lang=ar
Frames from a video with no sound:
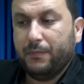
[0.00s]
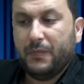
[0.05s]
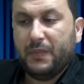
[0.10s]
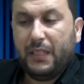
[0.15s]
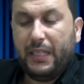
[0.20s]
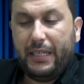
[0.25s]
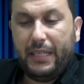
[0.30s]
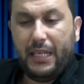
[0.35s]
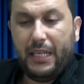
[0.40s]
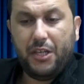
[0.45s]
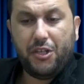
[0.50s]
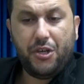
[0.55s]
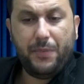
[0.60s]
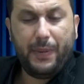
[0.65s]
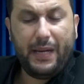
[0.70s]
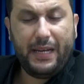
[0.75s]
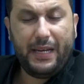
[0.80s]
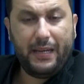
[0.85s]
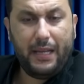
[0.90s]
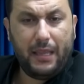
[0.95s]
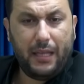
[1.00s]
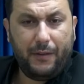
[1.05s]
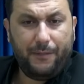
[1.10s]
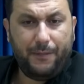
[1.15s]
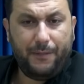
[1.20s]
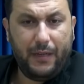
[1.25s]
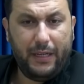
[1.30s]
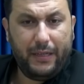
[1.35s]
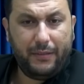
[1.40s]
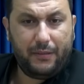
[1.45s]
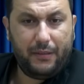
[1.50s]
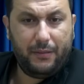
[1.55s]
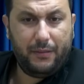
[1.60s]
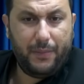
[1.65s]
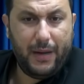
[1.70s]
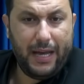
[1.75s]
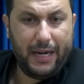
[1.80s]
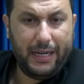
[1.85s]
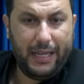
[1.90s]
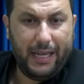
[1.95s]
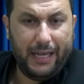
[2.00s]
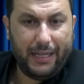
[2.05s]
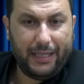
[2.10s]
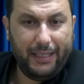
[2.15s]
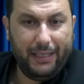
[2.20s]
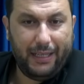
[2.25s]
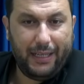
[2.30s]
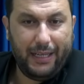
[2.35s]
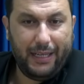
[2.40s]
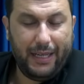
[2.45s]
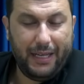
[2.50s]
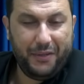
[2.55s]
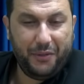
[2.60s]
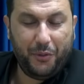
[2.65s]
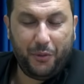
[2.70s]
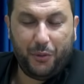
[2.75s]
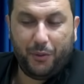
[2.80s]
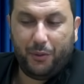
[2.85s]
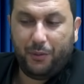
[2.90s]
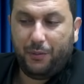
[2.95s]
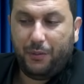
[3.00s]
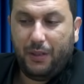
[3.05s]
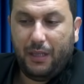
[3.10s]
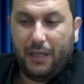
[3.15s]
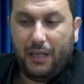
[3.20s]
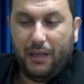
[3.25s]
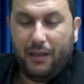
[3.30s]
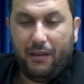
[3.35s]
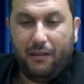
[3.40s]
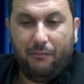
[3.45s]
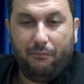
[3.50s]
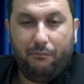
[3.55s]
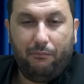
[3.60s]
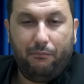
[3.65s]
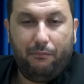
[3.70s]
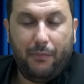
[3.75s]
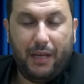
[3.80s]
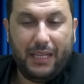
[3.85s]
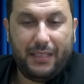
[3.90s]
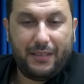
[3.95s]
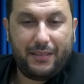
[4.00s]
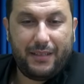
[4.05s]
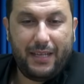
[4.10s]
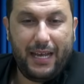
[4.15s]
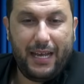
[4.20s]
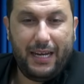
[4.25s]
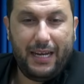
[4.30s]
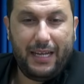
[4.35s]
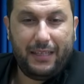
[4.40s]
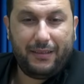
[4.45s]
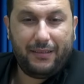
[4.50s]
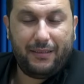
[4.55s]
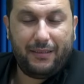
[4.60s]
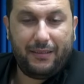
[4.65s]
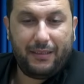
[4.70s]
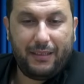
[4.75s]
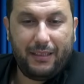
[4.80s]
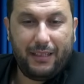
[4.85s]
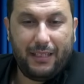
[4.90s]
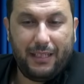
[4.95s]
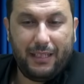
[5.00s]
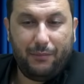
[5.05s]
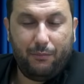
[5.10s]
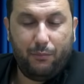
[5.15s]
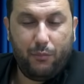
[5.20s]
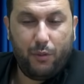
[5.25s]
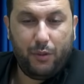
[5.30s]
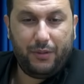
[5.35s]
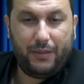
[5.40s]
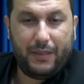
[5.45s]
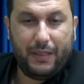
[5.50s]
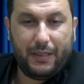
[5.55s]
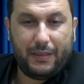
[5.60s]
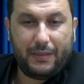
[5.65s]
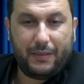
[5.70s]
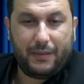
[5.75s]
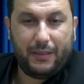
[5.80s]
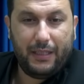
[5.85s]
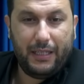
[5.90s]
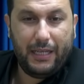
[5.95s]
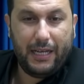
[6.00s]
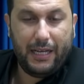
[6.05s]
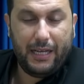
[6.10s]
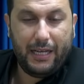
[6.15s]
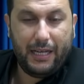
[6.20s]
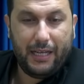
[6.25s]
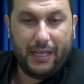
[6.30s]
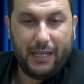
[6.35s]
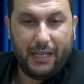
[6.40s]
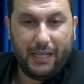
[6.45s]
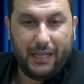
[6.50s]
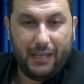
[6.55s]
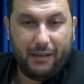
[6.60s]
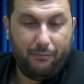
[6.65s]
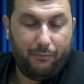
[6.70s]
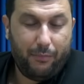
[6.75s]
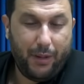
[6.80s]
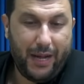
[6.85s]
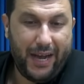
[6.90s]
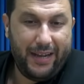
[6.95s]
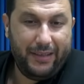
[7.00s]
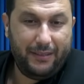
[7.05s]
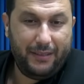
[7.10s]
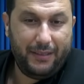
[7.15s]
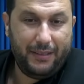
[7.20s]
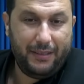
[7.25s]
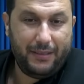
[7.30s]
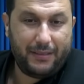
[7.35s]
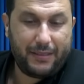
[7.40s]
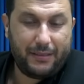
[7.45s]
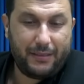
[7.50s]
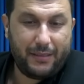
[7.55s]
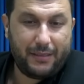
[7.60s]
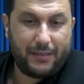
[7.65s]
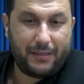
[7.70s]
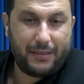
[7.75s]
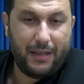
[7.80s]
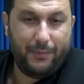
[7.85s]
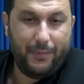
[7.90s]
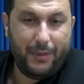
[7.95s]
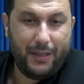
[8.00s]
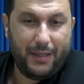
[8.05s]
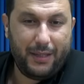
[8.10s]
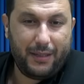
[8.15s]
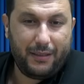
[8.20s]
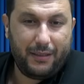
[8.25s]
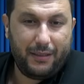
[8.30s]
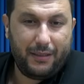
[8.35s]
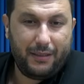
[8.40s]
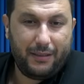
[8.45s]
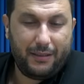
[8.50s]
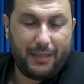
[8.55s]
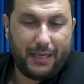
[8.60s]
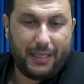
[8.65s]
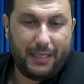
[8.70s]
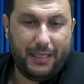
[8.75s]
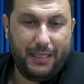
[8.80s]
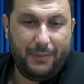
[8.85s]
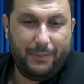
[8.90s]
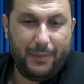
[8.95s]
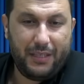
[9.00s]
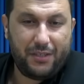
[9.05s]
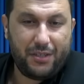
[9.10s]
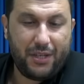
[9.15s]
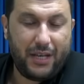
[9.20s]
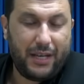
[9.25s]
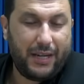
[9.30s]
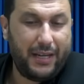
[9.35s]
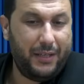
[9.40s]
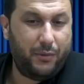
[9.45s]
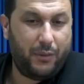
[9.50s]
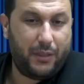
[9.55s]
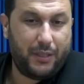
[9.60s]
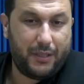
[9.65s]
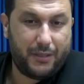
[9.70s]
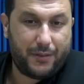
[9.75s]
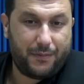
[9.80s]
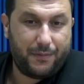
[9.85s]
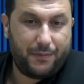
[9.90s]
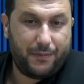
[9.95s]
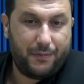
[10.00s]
يجب أن نضع في الاعتبار الحقيقة أنه ما زالت آه، مدة آه، بايدن ستستمر تقريبا شهرين ونصف